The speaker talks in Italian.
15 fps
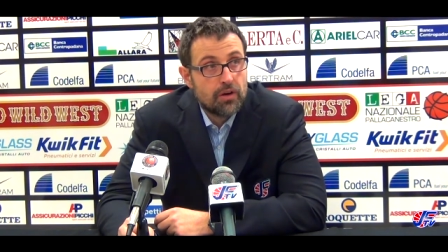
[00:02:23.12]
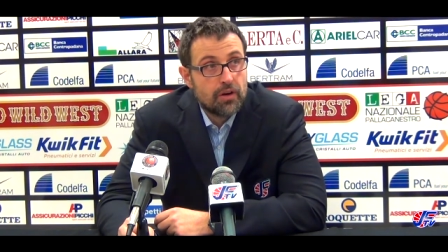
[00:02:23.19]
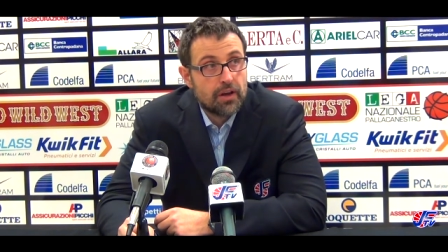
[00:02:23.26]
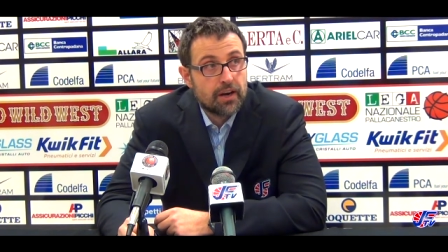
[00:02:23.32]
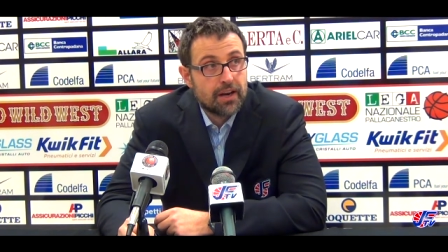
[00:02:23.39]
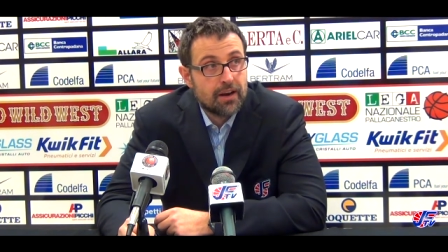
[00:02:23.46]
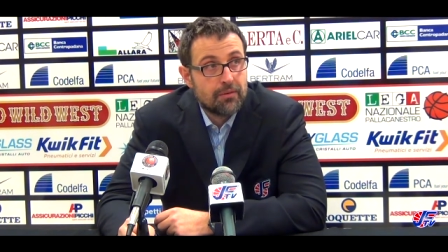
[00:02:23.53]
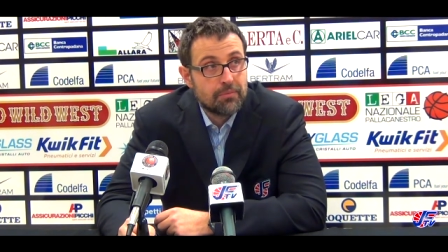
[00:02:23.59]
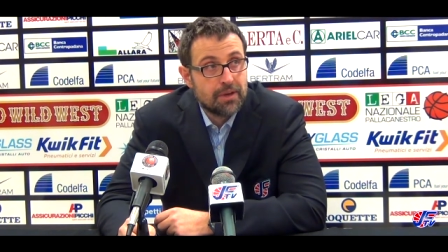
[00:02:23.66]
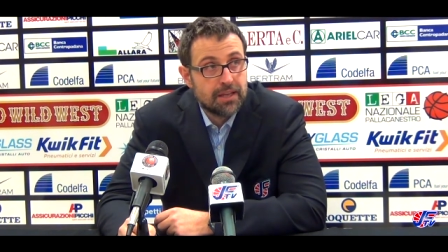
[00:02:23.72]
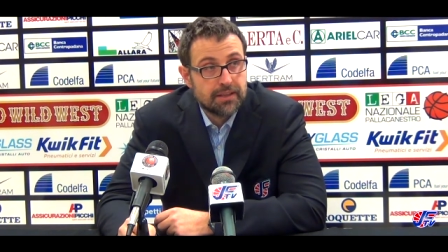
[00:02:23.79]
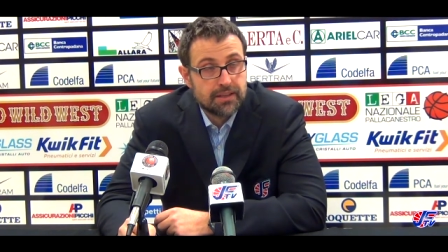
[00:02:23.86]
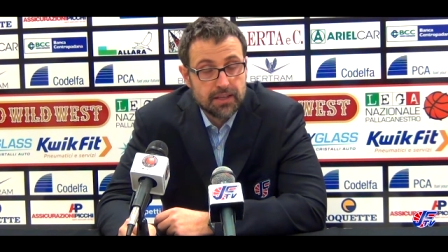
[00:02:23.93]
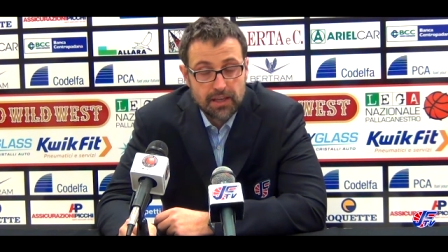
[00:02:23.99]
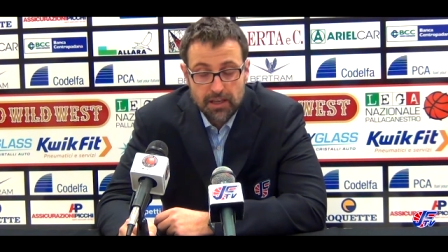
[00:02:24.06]

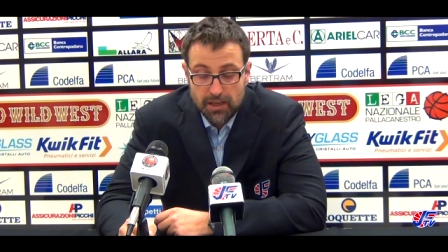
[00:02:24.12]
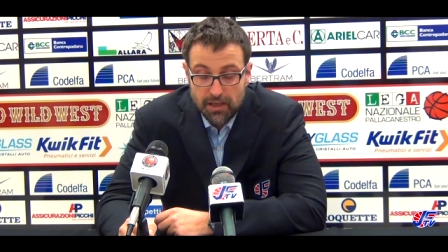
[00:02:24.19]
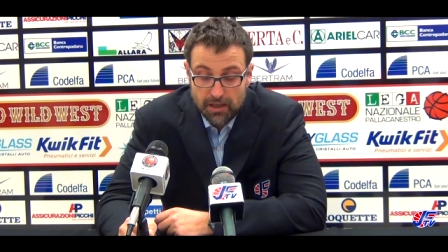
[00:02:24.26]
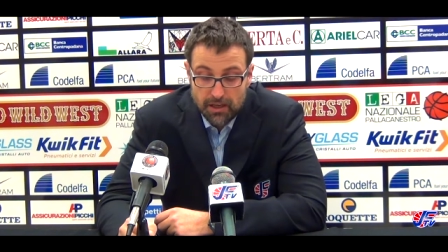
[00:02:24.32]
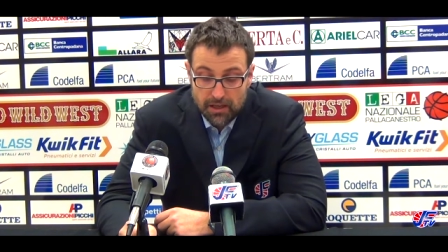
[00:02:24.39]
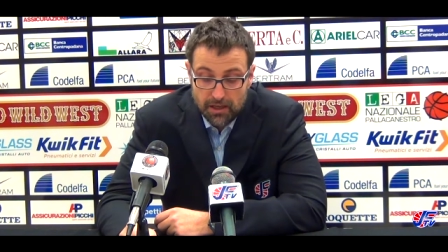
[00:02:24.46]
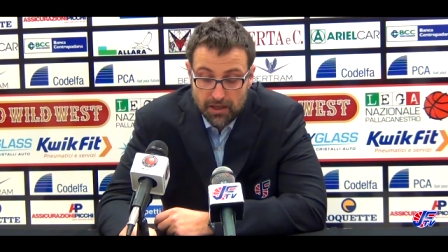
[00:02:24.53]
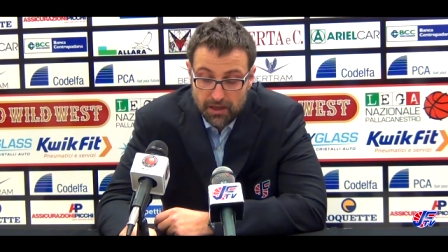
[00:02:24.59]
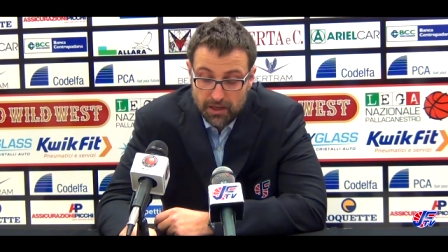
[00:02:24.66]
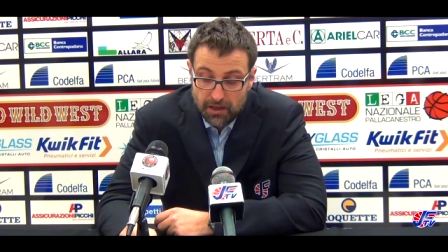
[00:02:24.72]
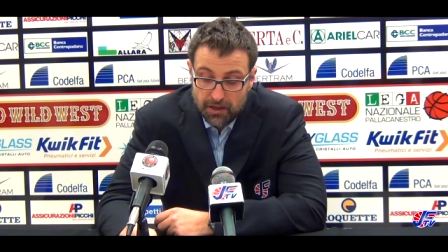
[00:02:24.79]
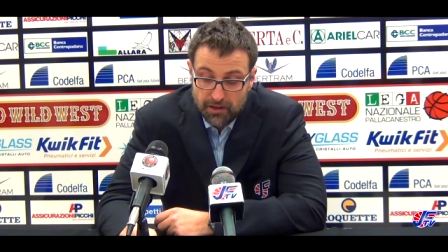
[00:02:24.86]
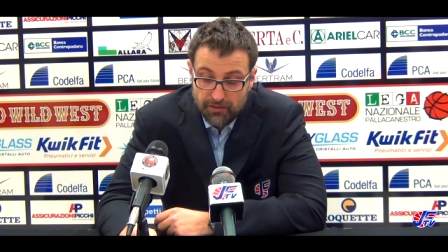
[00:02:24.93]
realmente